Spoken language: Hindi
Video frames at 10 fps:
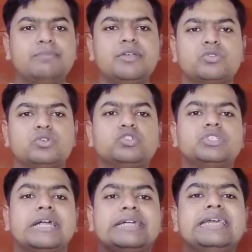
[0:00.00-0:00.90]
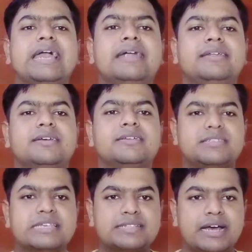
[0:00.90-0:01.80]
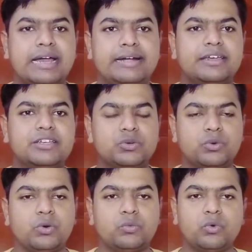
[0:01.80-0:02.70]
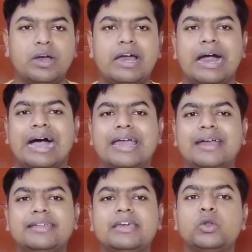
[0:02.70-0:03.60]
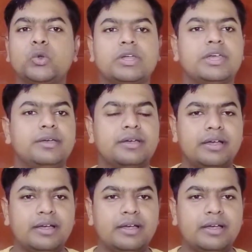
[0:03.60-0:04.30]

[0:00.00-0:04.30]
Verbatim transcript: अब दोस्तों जो छठी आई है सिक्स आई है जो वो है आई आई टी रुड़की